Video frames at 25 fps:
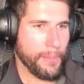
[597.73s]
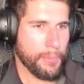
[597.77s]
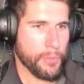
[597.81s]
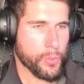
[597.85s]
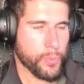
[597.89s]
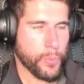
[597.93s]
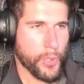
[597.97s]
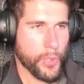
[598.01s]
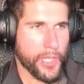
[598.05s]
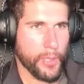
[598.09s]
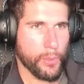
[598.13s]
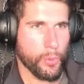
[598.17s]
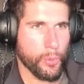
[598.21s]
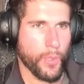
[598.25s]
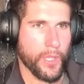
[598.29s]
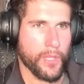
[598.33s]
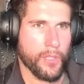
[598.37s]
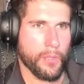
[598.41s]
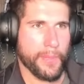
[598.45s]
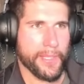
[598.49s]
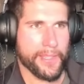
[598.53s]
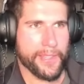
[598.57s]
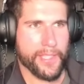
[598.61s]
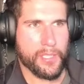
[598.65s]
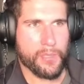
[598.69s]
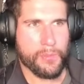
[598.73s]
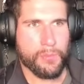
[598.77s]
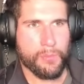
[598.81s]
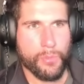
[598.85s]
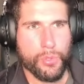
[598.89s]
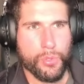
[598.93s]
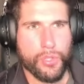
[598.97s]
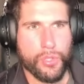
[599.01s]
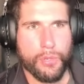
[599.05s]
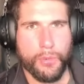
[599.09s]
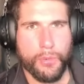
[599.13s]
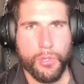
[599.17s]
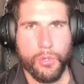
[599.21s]
Pues porque tú cuando metes
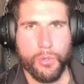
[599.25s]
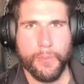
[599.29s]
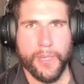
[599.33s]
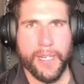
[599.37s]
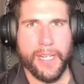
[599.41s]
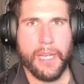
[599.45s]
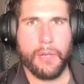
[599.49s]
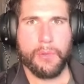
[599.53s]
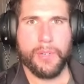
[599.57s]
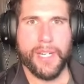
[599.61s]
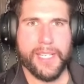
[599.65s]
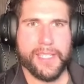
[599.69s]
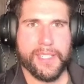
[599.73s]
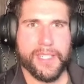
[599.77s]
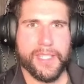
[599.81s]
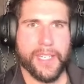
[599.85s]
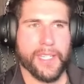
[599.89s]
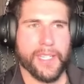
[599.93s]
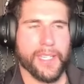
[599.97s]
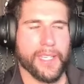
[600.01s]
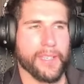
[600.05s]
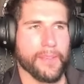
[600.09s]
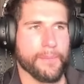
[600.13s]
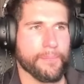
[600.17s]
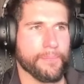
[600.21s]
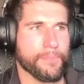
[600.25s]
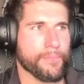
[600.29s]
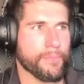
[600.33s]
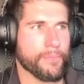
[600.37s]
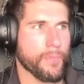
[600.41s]
mucho volumen a una serie